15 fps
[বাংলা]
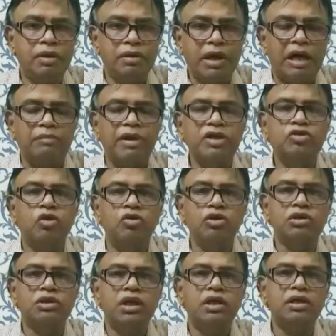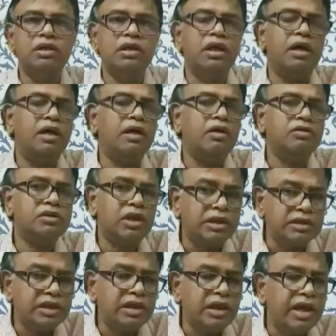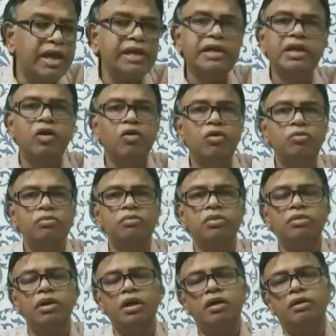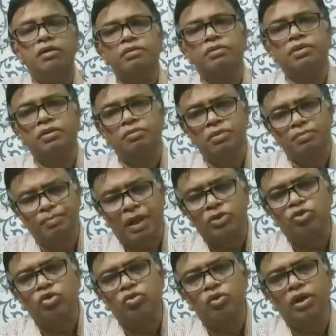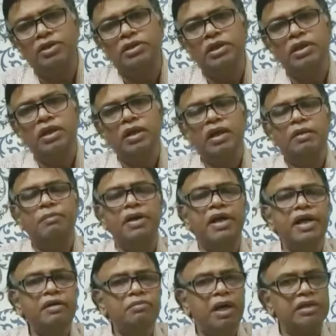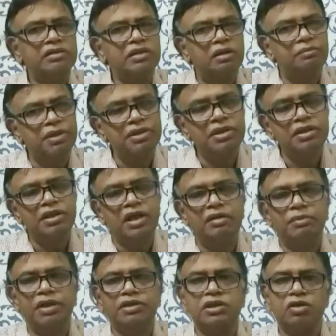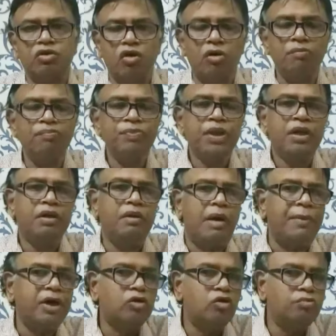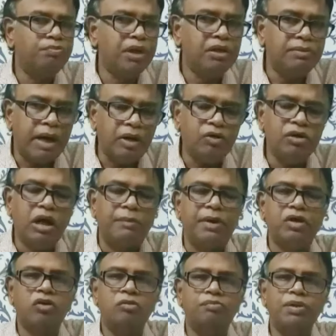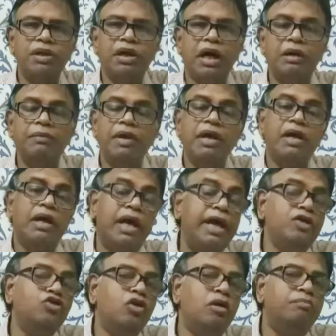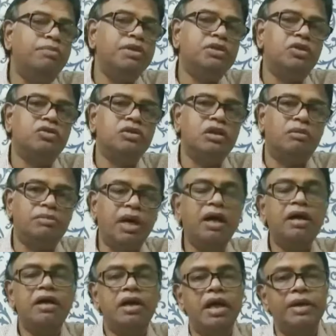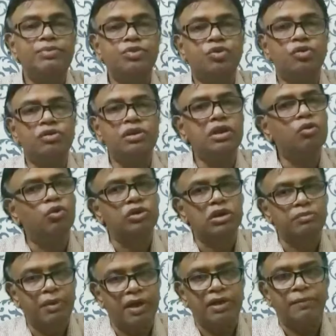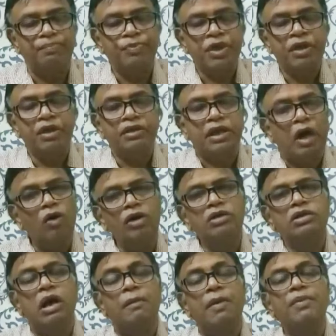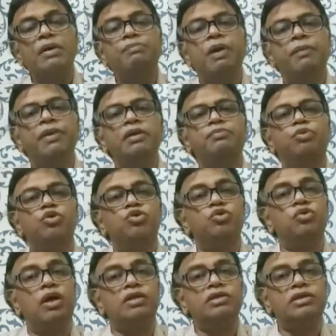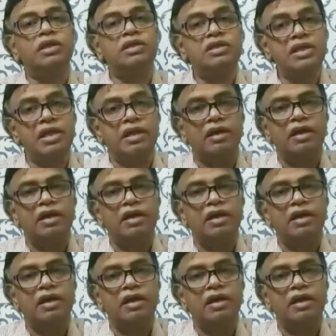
কারবারি সংস্থার সাথে এর কীরকম পার্থক্য আছে বা এর মাত্রা বেশি না এর মাত্রা কম আমার কোম্পানি ভালো না আমার কোম্পানি খারাপ এই সব বিশ্লেষণ আমরা এপসকোর দিয়ে করতে পারি তাহলে স্বাভাবিকভাবেই প্রশ্ন আসছে যে